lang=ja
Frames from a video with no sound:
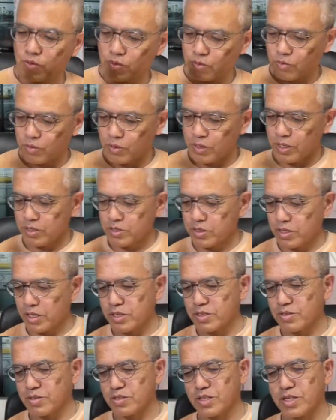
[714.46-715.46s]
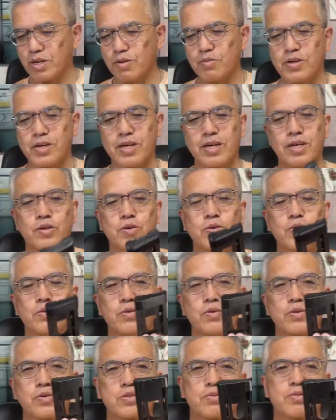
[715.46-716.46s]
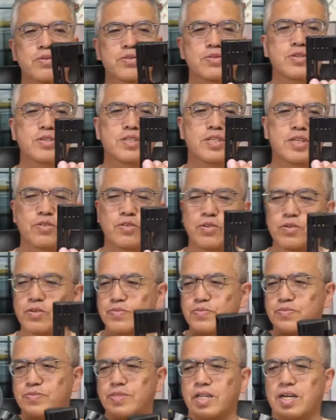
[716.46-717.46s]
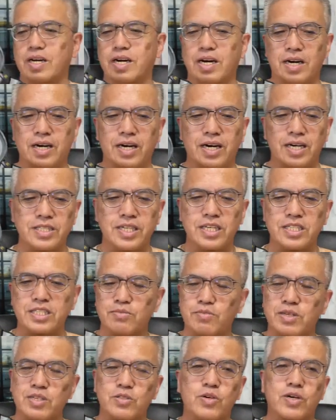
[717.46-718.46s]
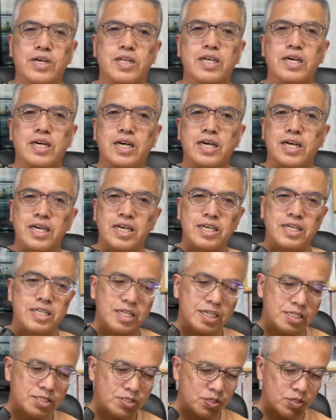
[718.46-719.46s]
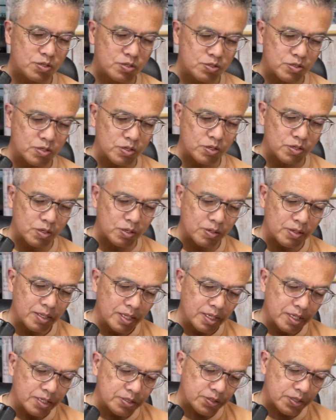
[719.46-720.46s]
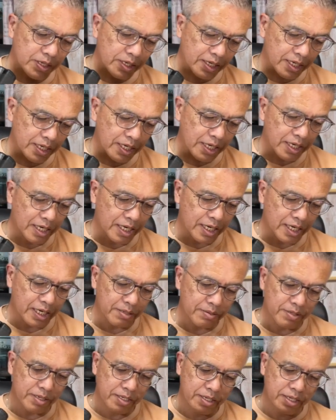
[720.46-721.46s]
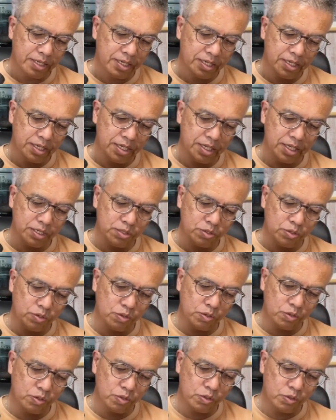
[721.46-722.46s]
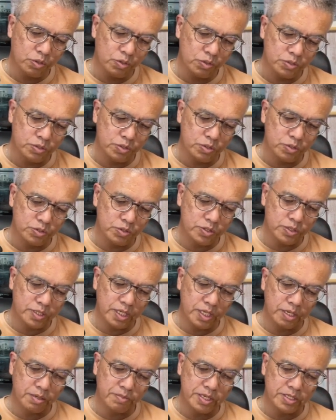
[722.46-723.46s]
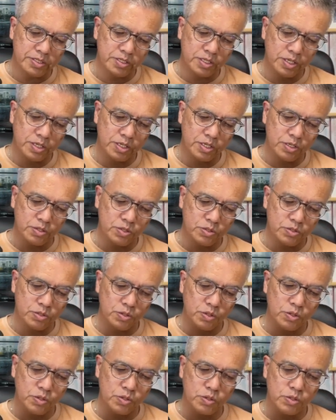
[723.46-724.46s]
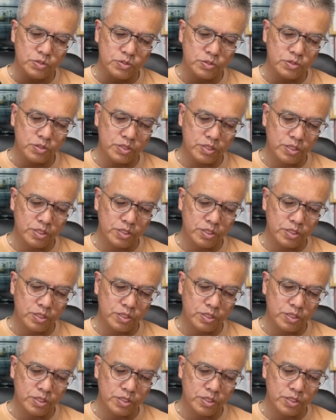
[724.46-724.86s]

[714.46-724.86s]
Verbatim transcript: これしかもね、両方ともついているアタッチメントがね、電池用と、それから、純正バッテリー用と両方つい